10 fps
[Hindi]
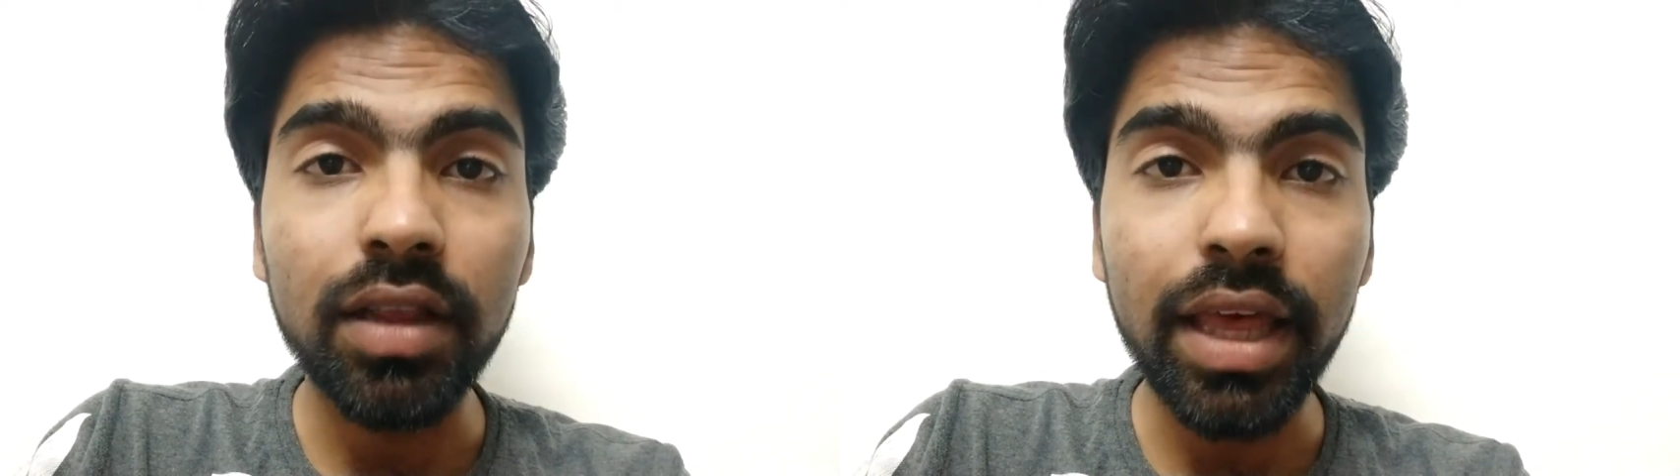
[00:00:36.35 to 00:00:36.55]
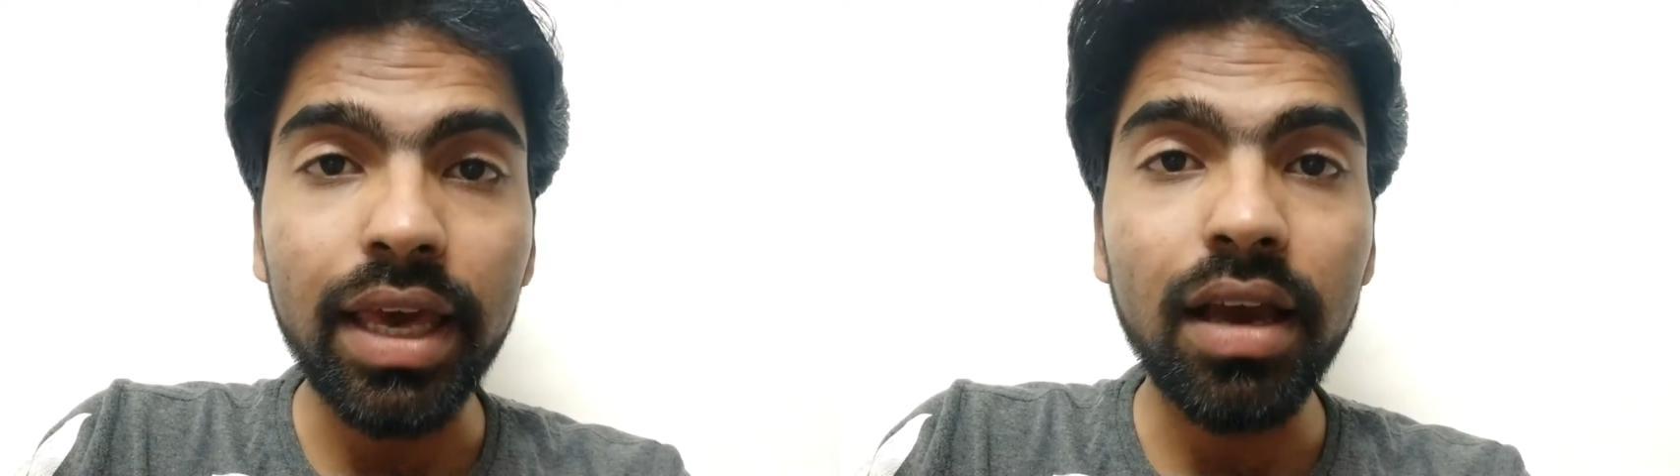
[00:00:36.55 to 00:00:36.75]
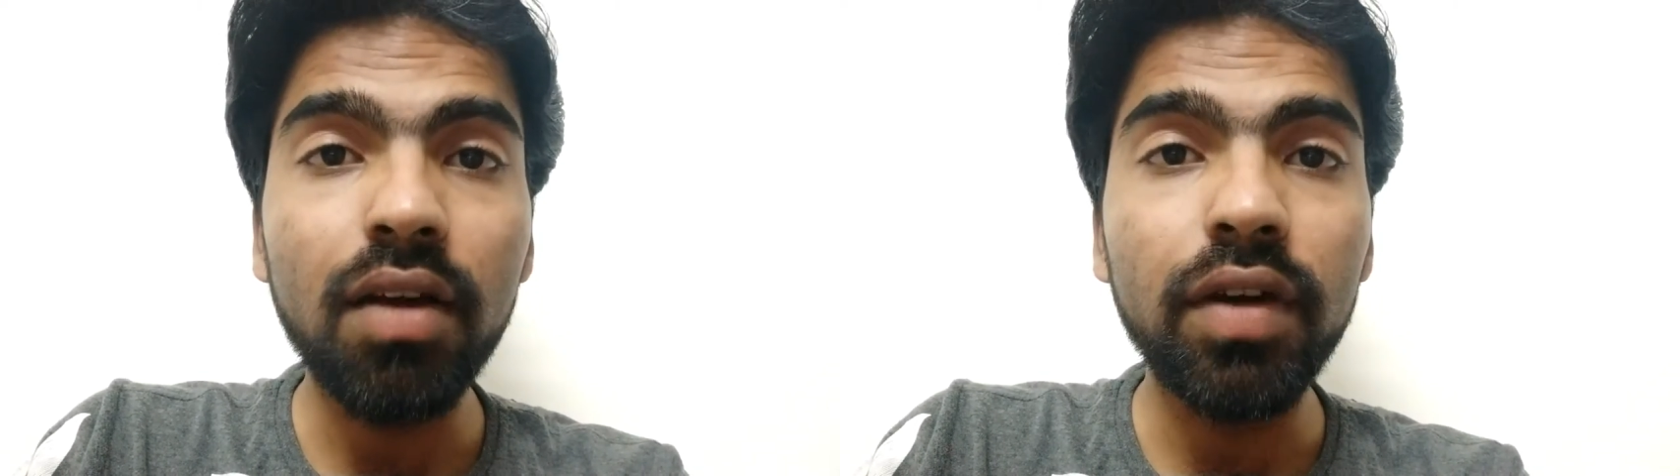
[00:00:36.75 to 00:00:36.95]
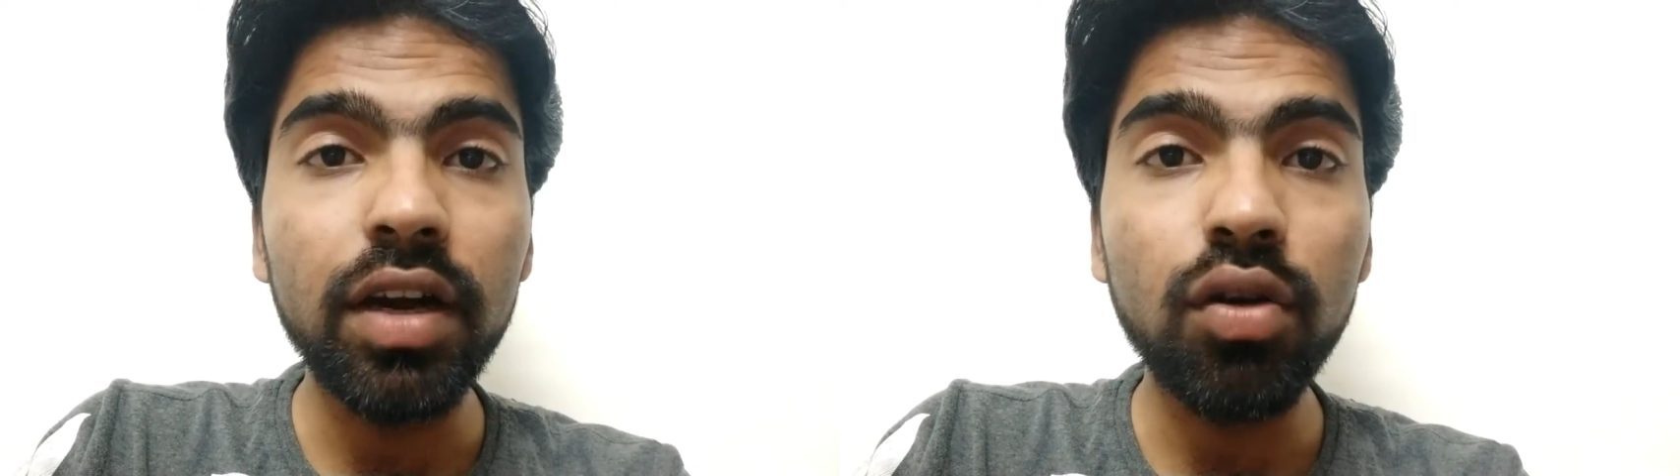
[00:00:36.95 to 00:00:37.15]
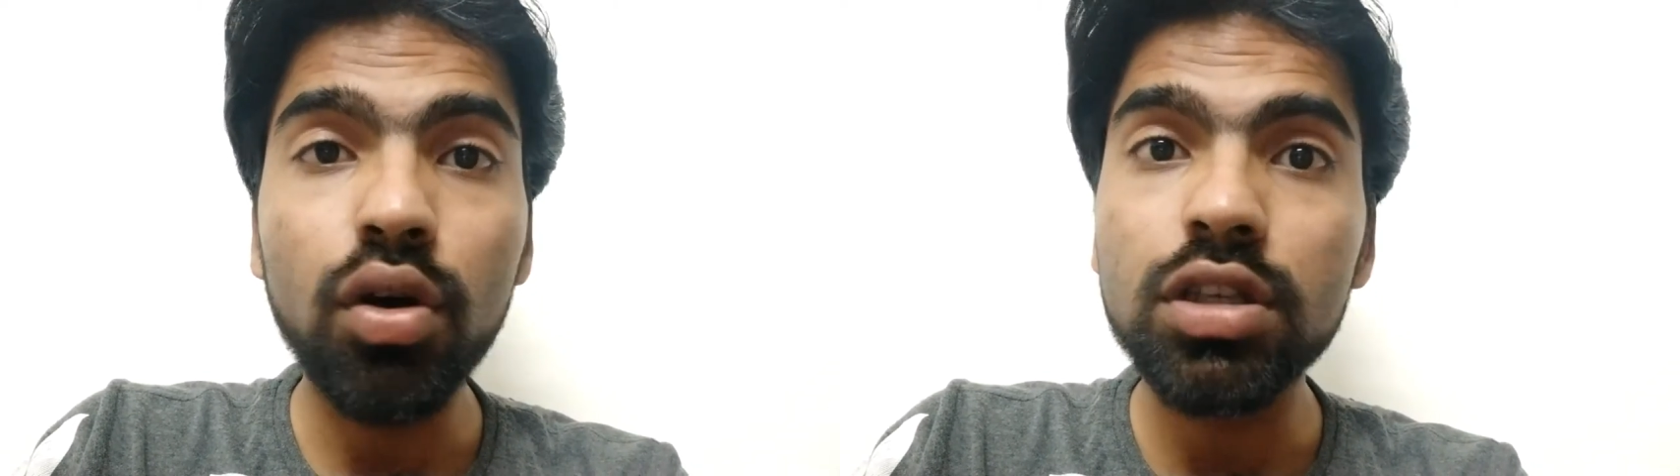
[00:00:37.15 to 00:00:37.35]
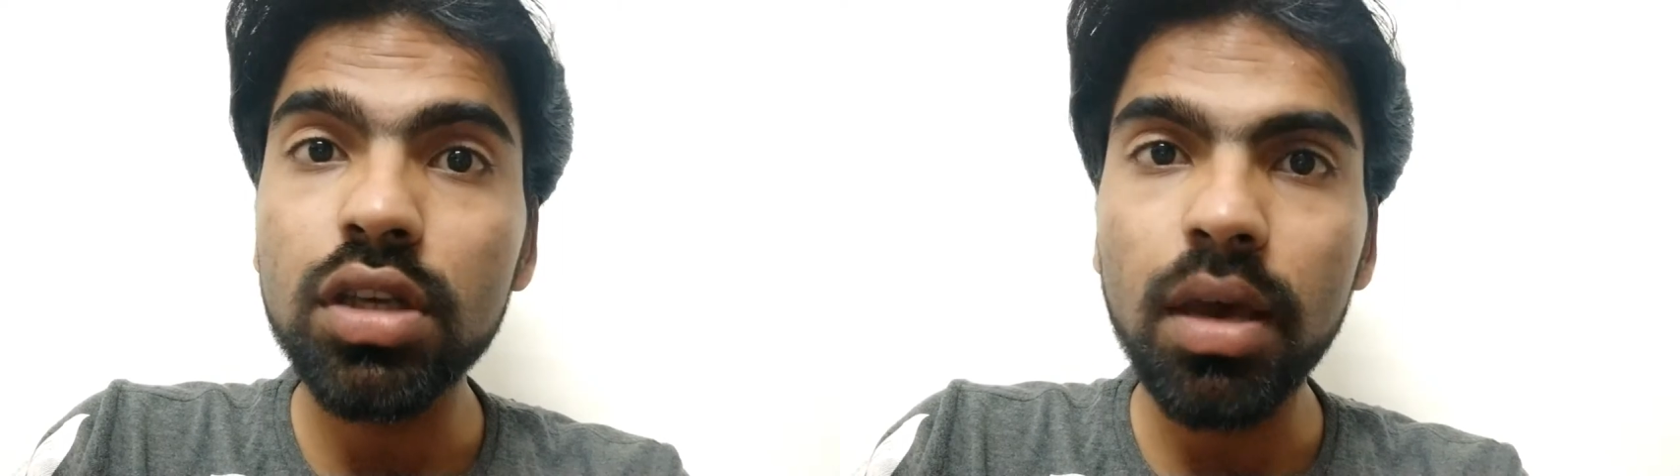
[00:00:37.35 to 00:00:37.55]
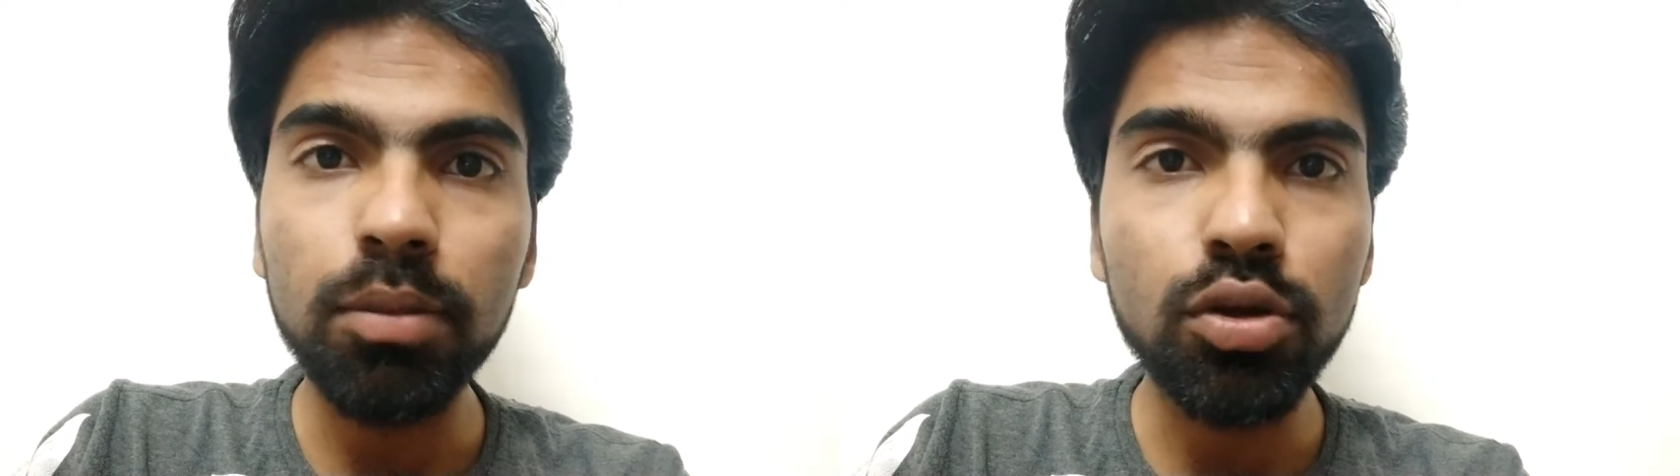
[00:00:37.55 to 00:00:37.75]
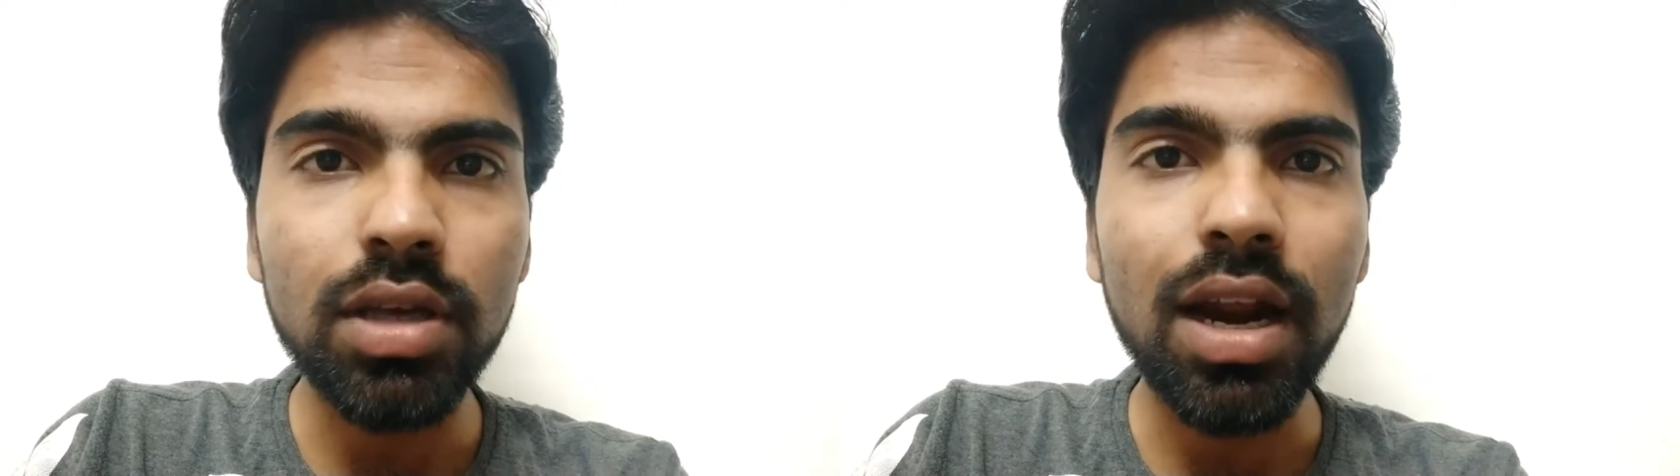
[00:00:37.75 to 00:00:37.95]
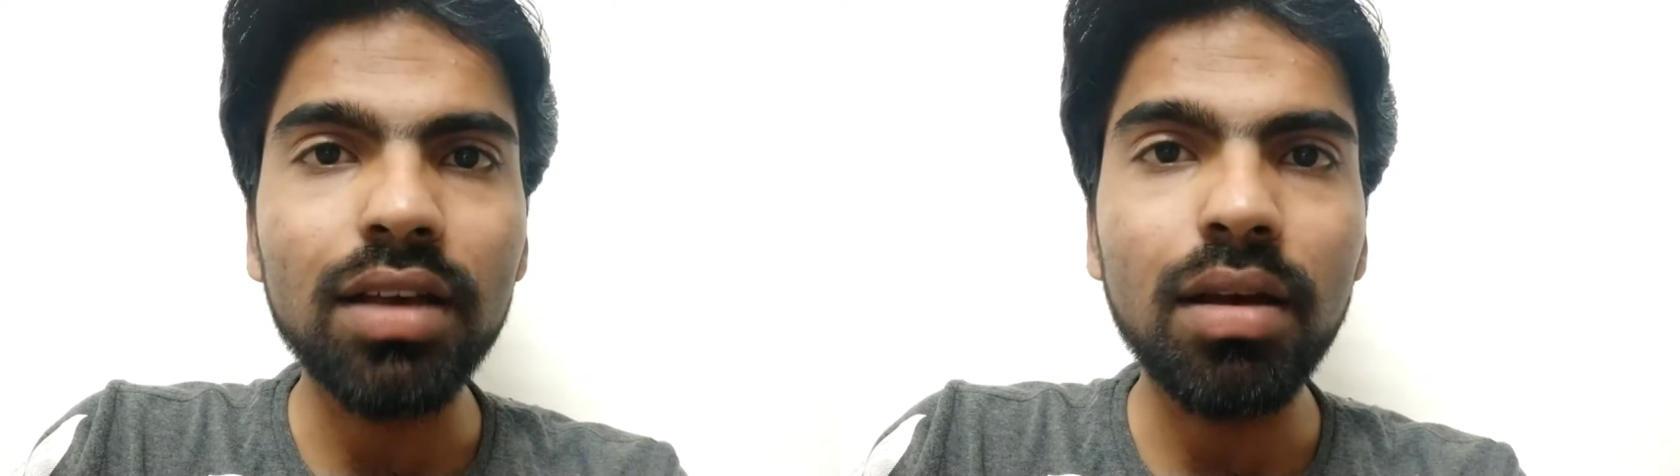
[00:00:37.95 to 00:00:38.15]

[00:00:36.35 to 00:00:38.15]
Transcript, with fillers: देखिएगा वीडियो को स्किप तो जरा